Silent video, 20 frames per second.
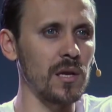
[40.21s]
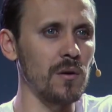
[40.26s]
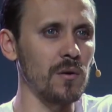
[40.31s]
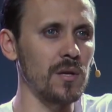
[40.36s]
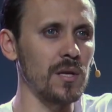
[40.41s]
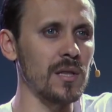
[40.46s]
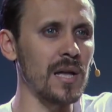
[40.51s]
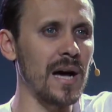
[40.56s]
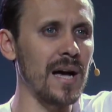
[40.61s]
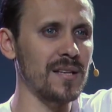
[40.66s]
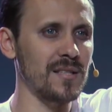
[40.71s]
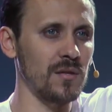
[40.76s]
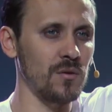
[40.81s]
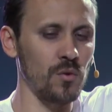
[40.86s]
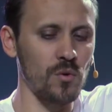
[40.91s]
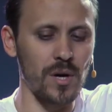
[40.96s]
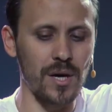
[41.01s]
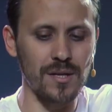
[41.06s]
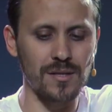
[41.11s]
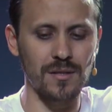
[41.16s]
que nasce do
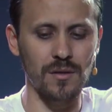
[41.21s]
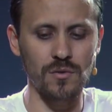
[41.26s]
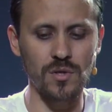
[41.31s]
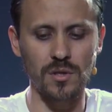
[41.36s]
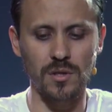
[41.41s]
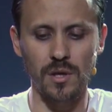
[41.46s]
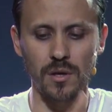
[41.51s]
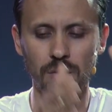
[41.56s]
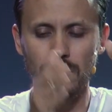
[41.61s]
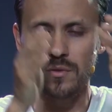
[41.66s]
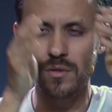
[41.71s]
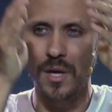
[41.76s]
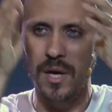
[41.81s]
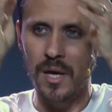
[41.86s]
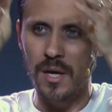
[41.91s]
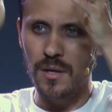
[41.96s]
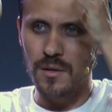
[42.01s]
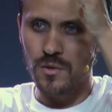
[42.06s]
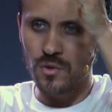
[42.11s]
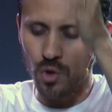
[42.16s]
coração de Deus
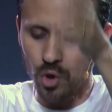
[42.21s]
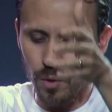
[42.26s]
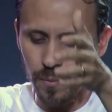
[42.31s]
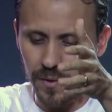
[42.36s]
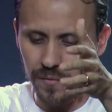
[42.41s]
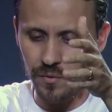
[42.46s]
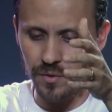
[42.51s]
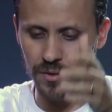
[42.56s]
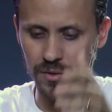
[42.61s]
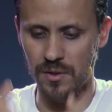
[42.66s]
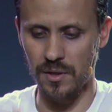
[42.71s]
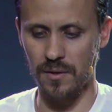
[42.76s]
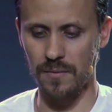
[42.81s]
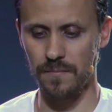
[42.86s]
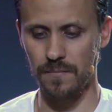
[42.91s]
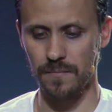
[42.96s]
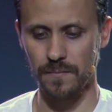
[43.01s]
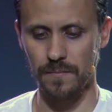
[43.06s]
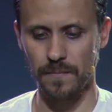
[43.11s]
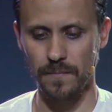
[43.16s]
sobre você.
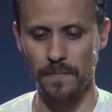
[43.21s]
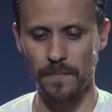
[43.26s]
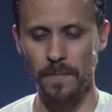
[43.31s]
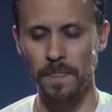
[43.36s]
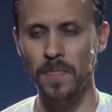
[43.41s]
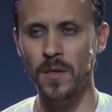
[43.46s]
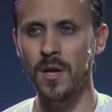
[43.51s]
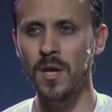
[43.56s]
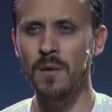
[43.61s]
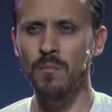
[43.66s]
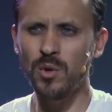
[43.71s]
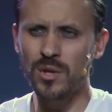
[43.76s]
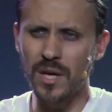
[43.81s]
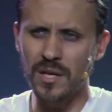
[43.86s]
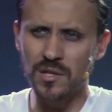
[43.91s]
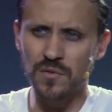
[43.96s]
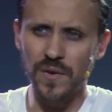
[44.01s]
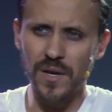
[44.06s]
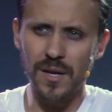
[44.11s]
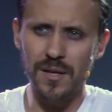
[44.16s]
Muitas
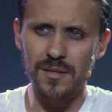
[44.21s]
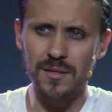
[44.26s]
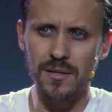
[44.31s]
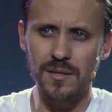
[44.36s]
vezes